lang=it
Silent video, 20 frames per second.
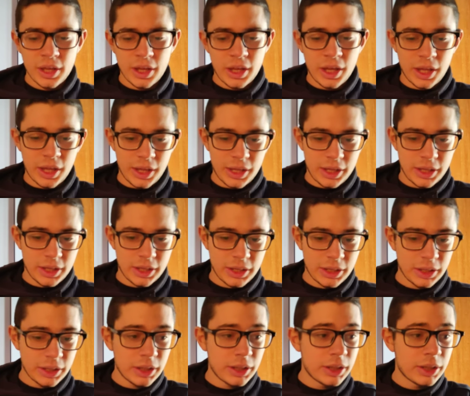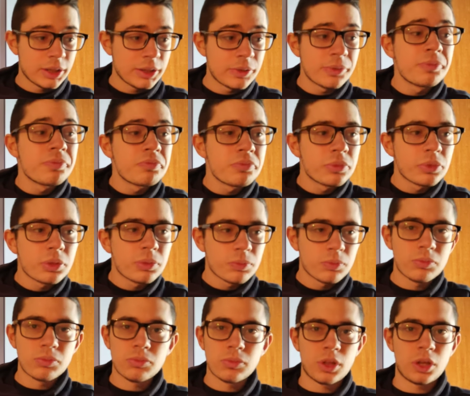eh,
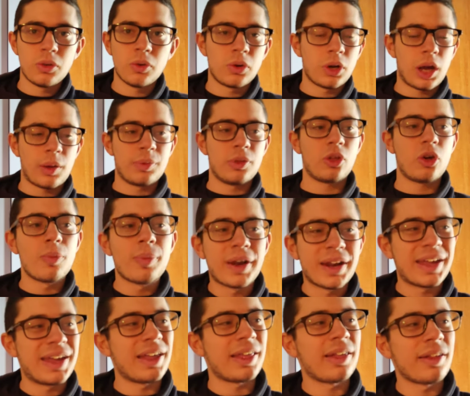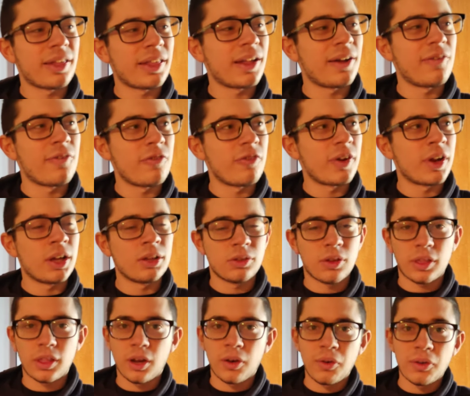io non capisco perché si sta offrendo
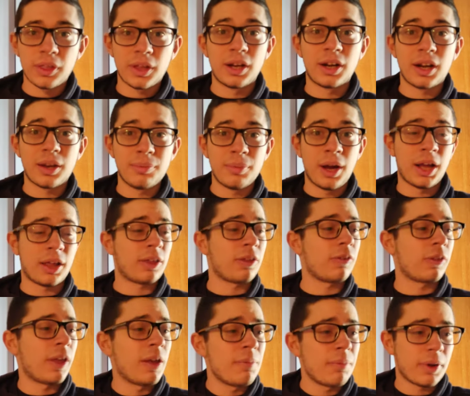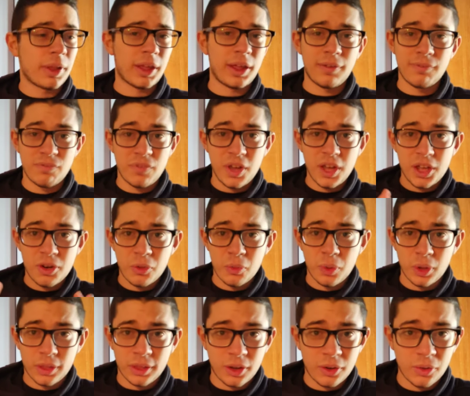questa cosa al ribasso, sempre se è vero
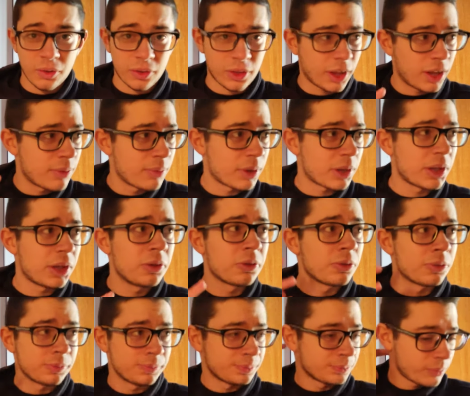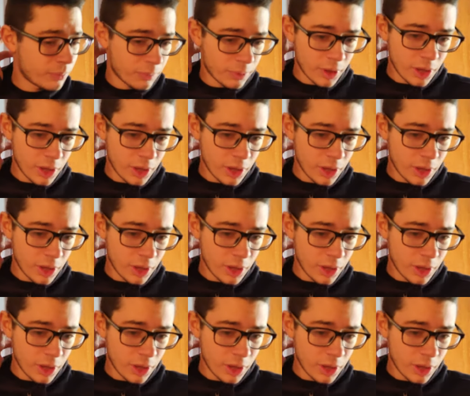questa cosa, eh, perché io non...